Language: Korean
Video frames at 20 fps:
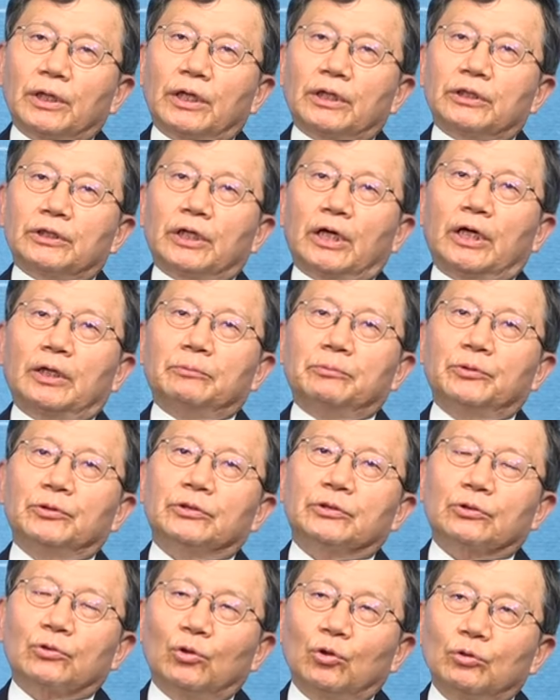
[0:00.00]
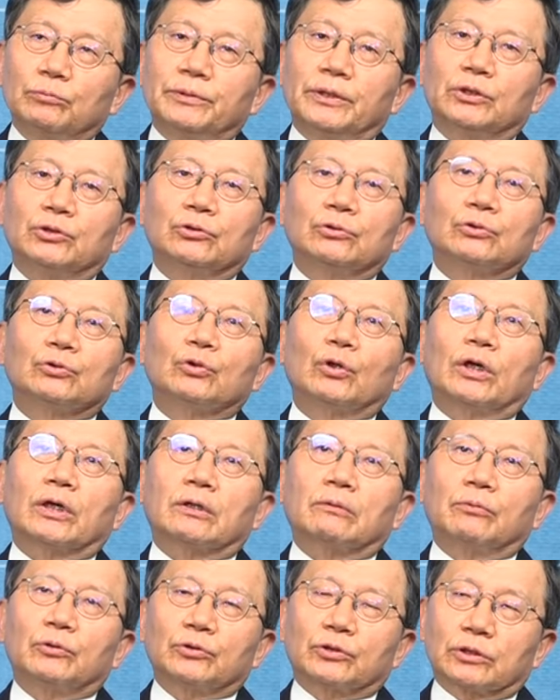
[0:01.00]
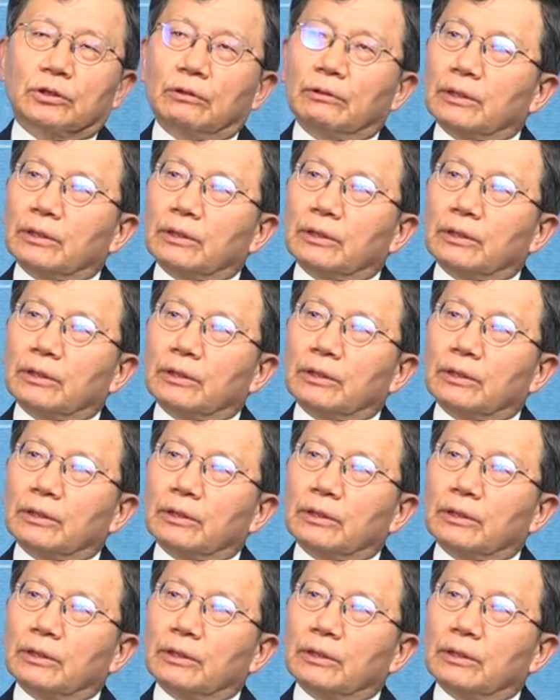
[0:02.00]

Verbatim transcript: 아니라 엘브리지 콜비의 증조 할아버지가